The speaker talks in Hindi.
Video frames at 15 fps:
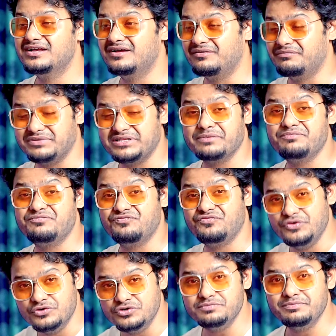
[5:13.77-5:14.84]
मतलब
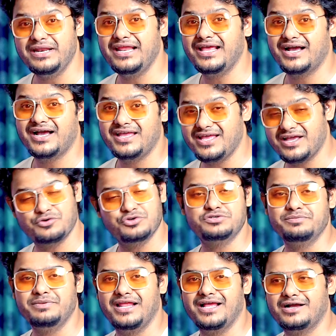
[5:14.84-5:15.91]
व्यूज़ मिलेगा या कुछ
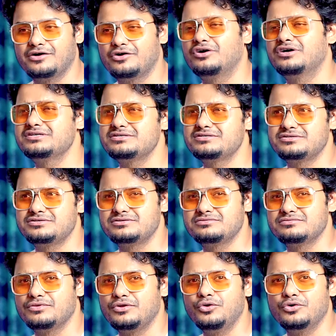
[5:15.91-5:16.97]
मिलेगा कॉज
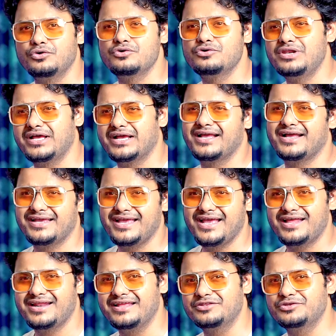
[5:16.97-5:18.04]
लोगों को लगेगा कि
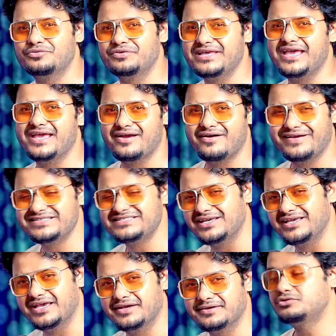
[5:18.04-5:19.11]
यार ये तो वही है वैसे
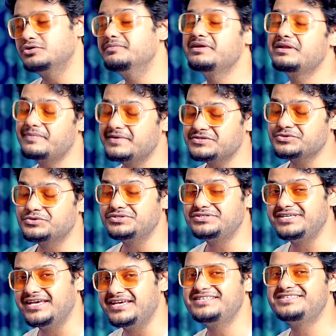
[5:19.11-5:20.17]
ही है तो मेरे पास कुछ
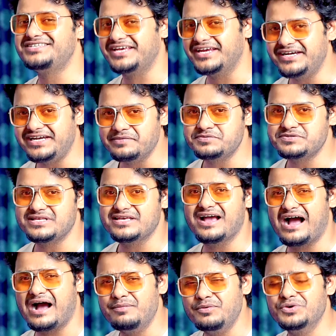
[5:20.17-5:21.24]
यही छः टिप्स थे
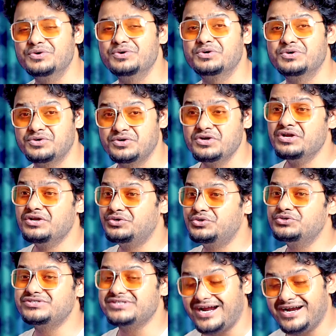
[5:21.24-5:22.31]
आप लोगों को टू
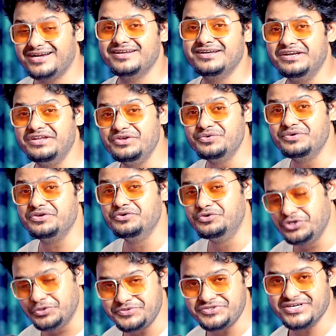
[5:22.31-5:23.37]
स्टार्ट अ न्यू
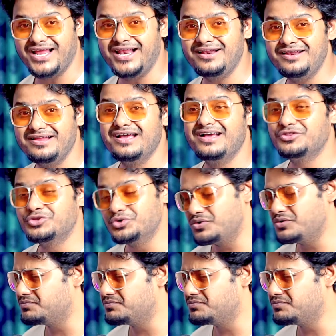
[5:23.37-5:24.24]
यूट्यूब चैनल तो